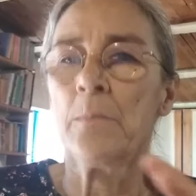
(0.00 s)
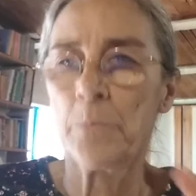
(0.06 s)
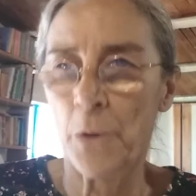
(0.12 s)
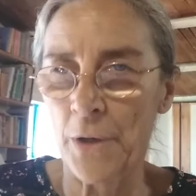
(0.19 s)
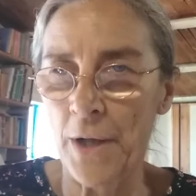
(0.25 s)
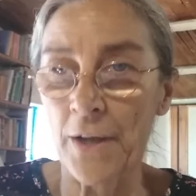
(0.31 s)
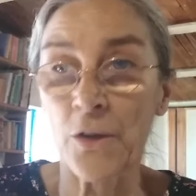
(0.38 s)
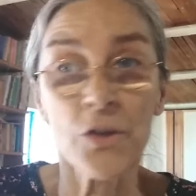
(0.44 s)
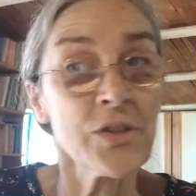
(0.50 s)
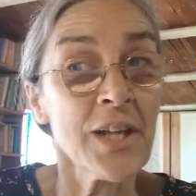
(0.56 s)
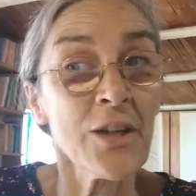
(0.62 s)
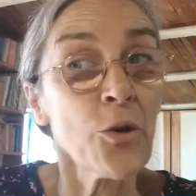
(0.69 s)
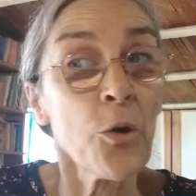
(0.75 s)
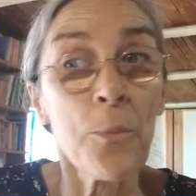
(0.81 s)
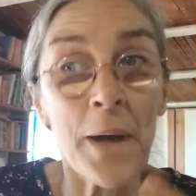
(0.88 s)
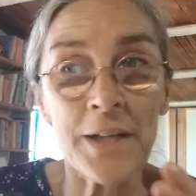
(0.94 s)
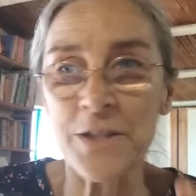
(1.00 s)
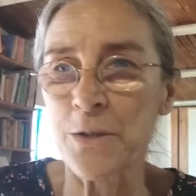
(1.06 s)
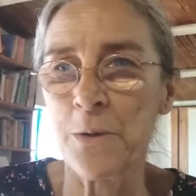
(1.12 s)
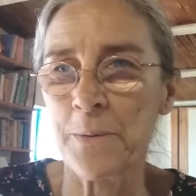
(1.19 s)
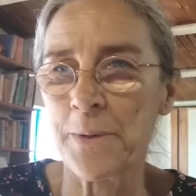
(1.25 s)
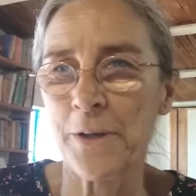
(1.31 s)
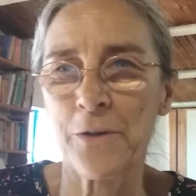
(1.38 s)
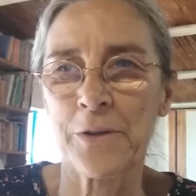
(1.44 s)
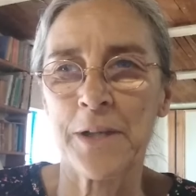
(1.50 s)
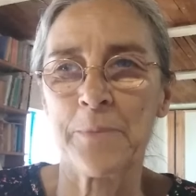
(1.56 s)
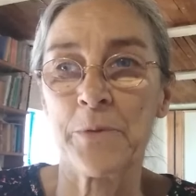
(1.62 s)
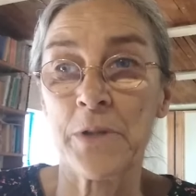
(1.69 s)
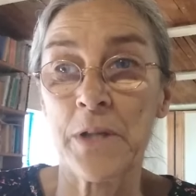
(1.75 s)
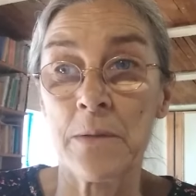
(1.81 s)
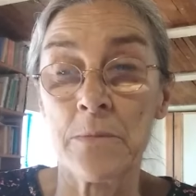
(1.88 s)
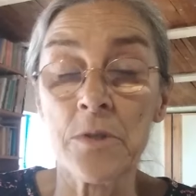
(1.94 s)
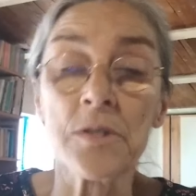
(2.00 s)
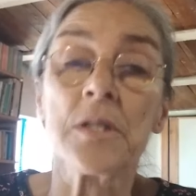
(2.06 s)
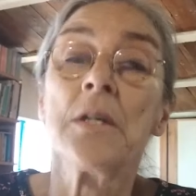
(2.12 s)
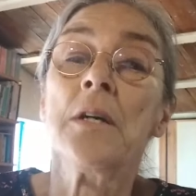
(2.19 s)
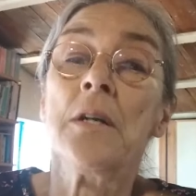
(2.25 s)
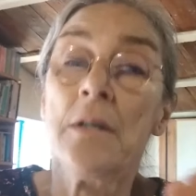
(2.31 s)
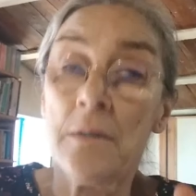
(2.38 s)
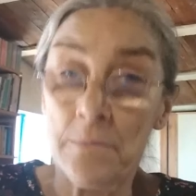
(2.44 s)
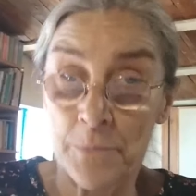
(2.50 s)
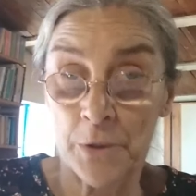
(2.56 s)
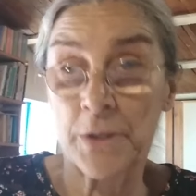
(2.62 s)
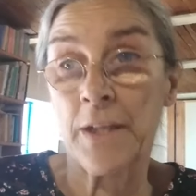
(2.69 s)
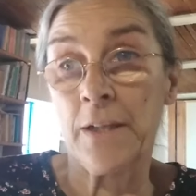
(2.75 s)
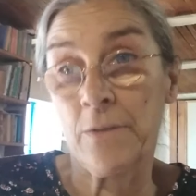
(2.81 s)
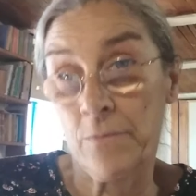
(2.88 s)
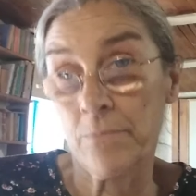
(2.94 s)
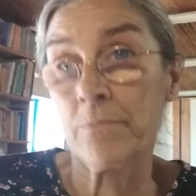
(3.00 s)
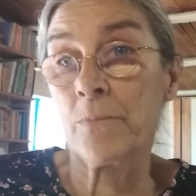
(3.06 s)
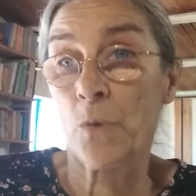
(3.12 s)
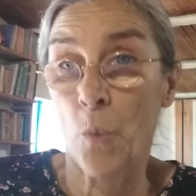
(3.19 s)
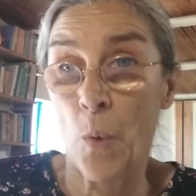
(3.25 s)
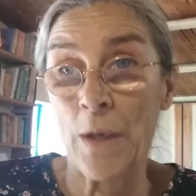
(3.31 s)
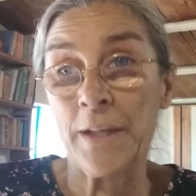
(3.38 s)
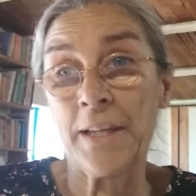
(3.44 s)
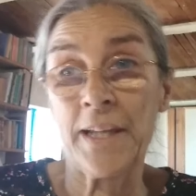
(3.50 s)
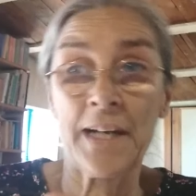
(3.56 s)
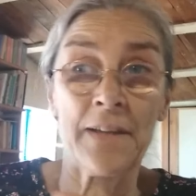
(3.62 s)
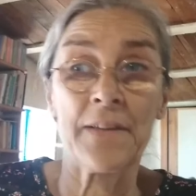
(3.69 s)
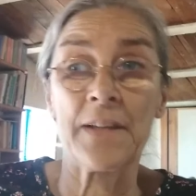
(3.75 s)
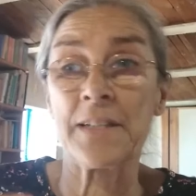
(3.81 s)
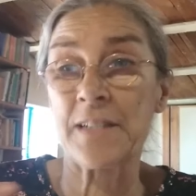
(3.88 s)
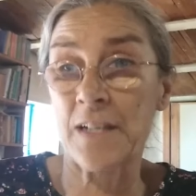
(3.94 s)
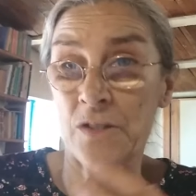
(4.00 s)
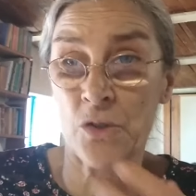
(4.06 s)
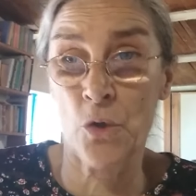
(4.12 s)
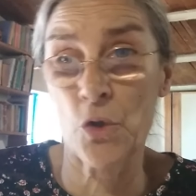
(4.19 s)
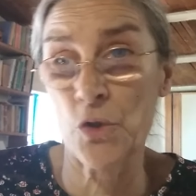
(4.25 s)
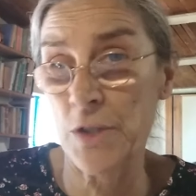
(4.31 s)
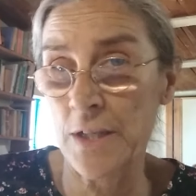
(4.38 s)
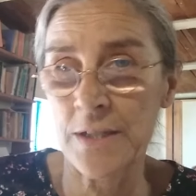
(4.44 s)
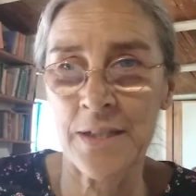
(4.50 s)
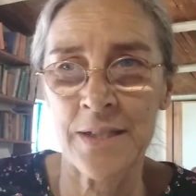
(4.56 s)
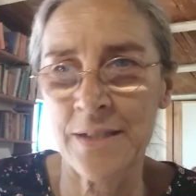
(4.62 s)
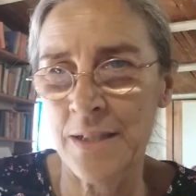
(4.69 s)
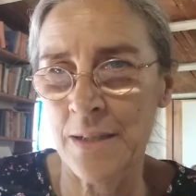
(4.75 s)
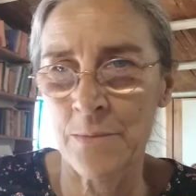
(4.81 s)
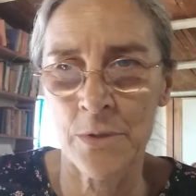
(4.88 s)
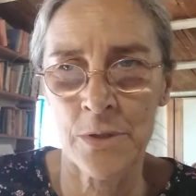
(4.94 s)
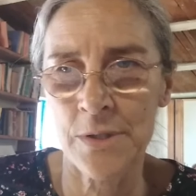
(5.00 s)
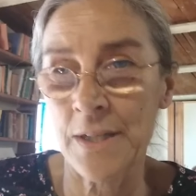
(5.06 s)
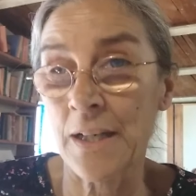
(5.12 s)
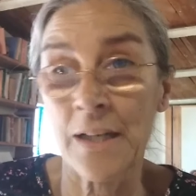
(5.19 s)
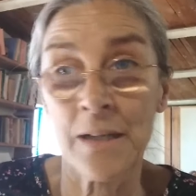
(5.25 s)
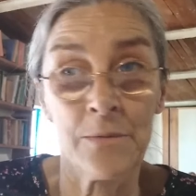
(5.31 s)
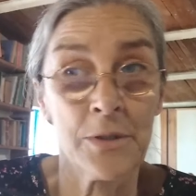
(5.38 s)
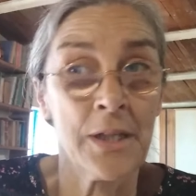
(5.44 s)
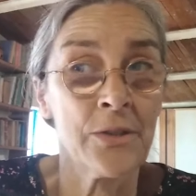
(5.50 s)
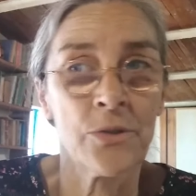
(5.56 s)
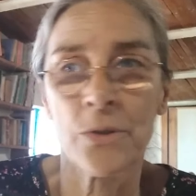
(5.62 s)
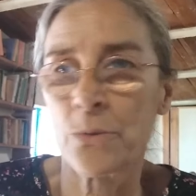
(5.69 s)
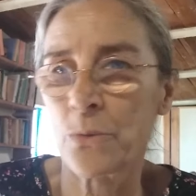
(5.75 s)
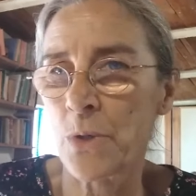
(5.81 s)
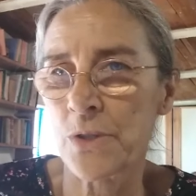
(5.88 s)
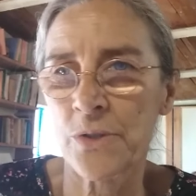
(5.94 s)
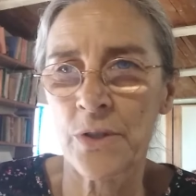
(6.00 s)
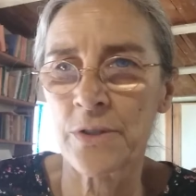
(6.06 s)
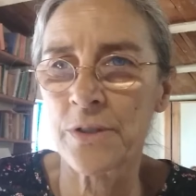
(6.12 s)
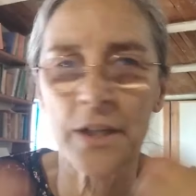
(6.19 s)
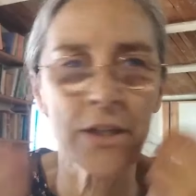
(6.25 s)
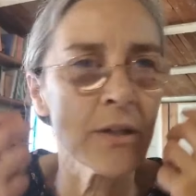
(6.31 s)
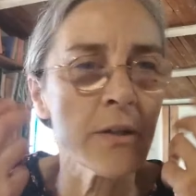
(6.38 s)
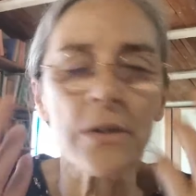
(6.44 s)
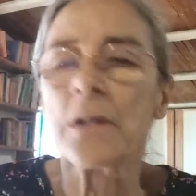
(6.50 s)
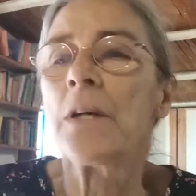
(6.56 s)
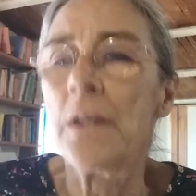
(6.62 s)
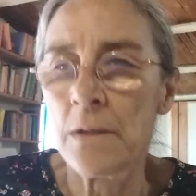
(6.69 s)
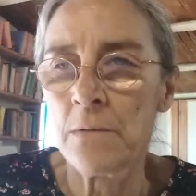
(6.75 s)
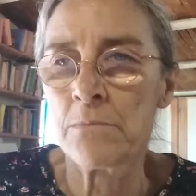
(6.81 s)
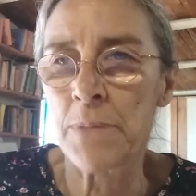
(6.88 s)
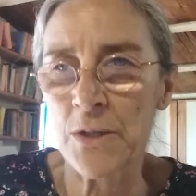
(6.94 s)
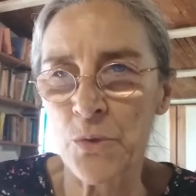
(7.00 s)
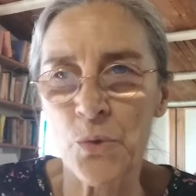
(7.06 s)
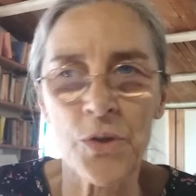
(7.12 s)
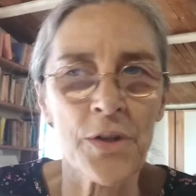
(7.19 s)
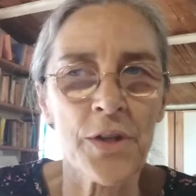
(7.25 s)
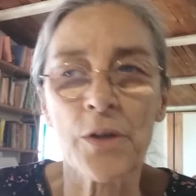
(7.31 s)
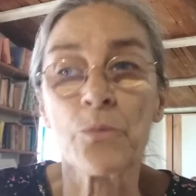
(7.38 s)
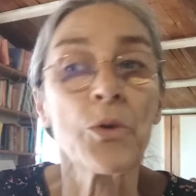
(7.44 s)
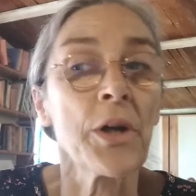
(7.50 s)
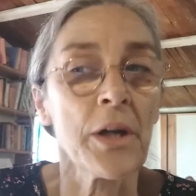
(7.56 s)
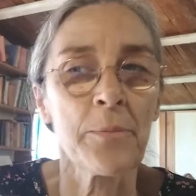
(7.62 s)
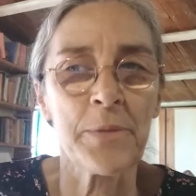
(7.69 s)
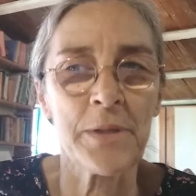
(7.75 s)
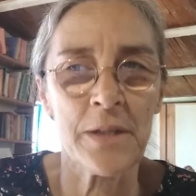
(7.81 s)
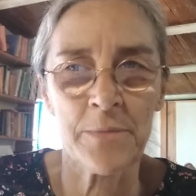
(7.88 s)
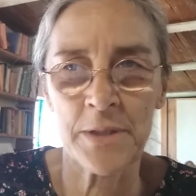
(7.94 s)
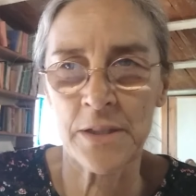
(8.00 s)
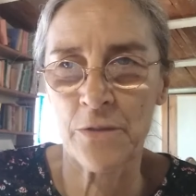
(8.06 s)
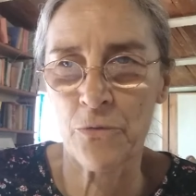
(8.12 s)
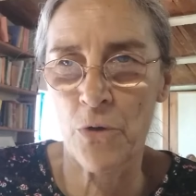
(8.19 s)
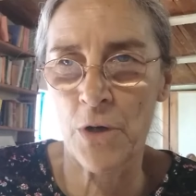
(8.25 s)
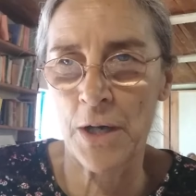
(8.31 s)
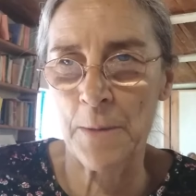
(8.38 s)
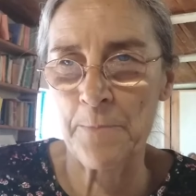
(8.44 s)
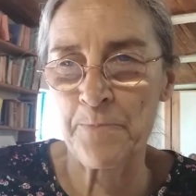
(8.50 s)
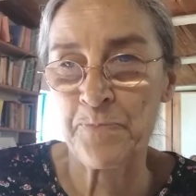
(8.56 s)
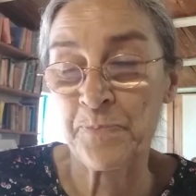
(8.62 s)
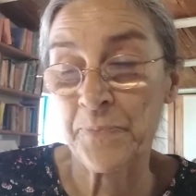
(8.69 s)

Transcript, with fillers: ponernos ahí lo máximo mejor que podamos porque cualquiera de esas cosas que estemos elaborando en nuestro interior va a suceder muy rápidamente fuera.